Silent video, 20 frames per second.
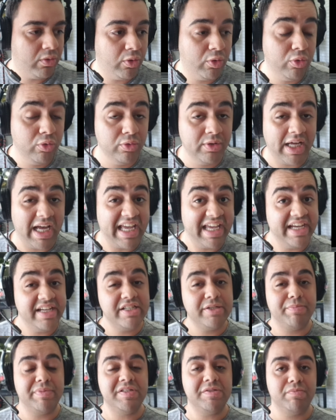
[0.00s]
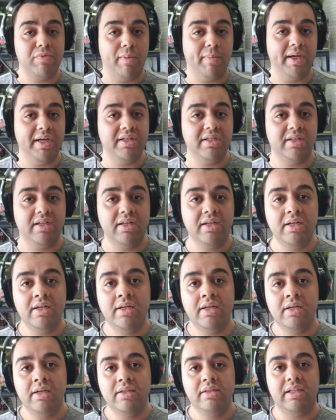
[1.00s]
ou na rede principalmente, né?
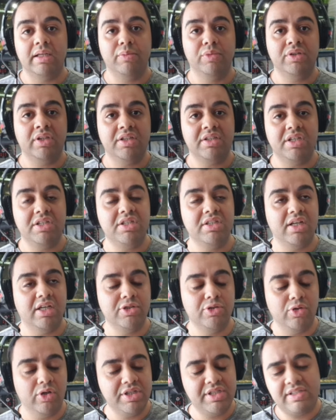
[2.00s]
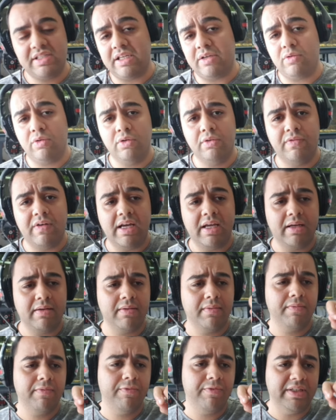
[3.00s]
Tem muita gente nas lojas aí quando vai
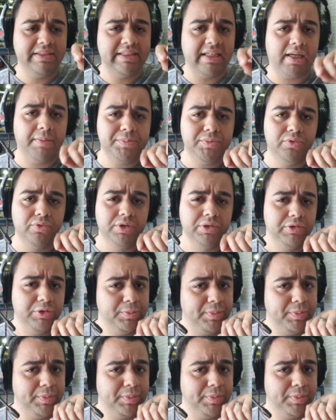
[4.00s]
fazer a captura dos